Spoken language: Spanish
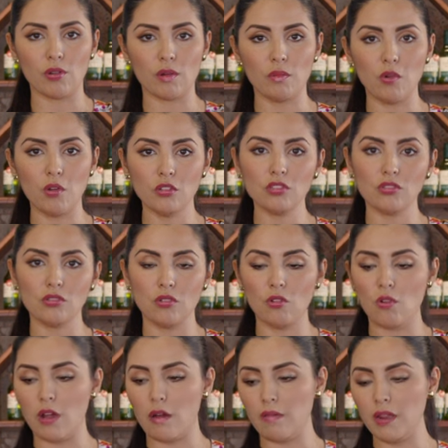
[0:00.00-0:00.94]
hermoso,
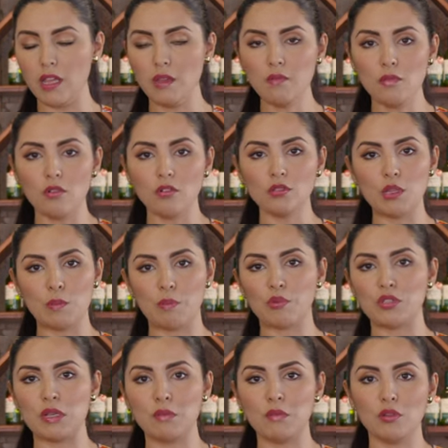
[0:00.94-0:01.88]
lo abrimos, le
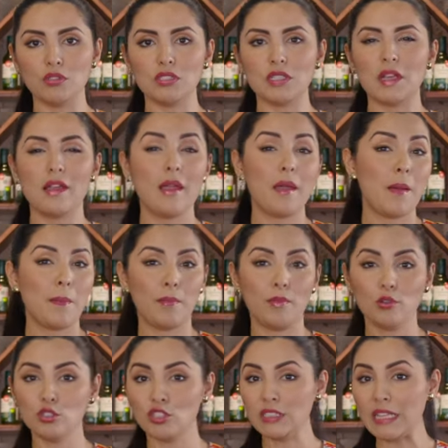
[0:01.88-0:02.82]
pusimos
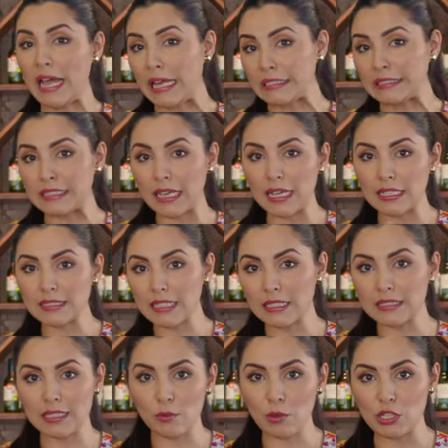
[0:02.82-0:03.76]
mostaza,
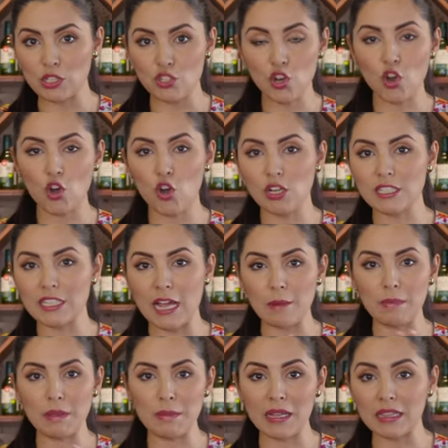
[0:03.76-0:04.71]
salsa huichol,
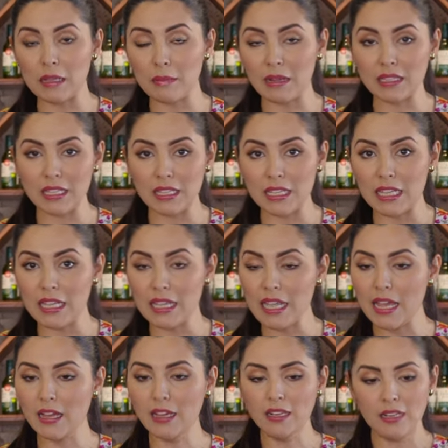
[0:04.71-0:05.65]
sal, pimienta,
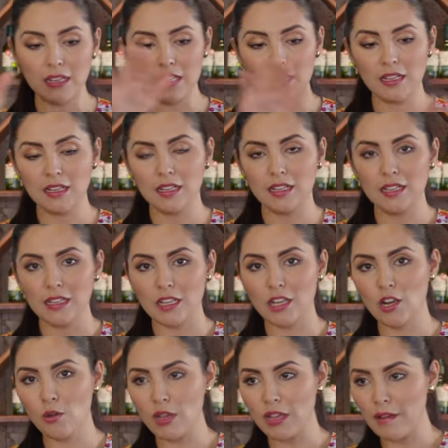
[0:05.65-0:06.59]
mantequilla
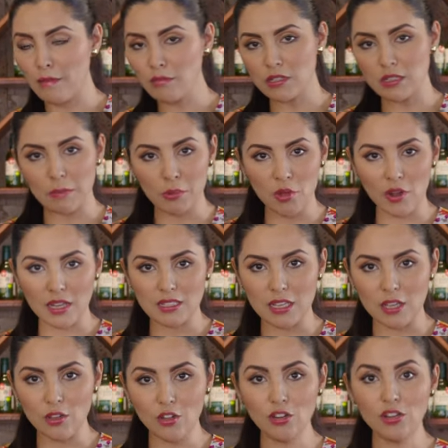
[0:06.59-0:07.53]
y lo llevamos rápido al
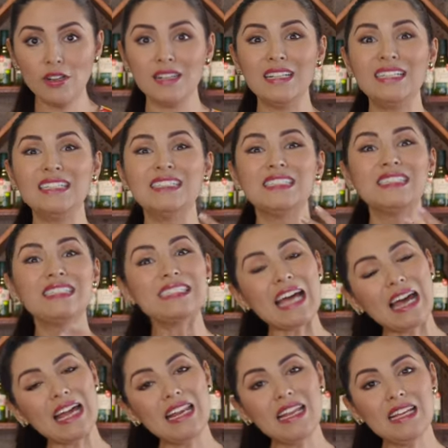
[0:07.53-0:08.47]
asador.
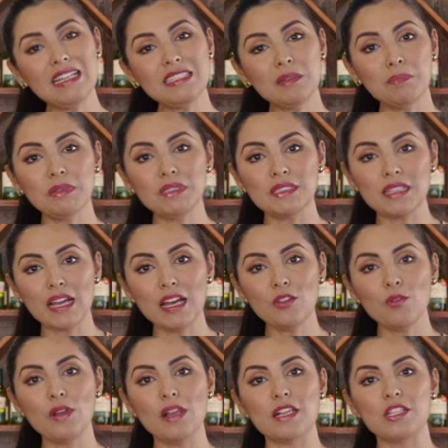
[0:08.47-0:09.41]
Sale ese
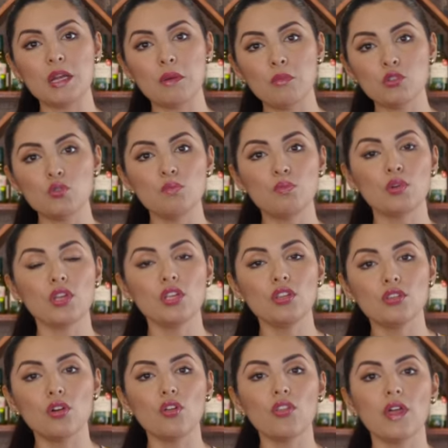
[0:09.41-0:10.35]
pescado y le echamos un
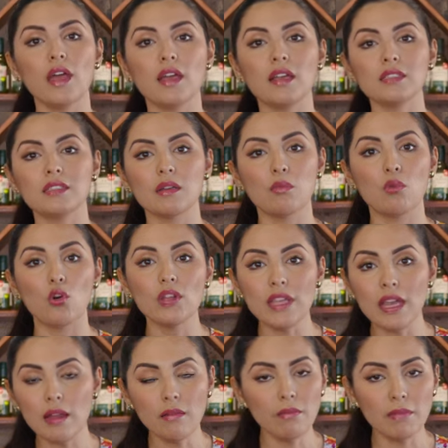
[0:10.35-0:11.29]
poquito de
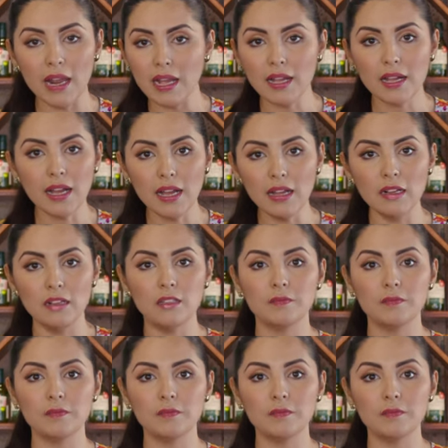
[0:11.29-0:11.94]
cebolla blanca,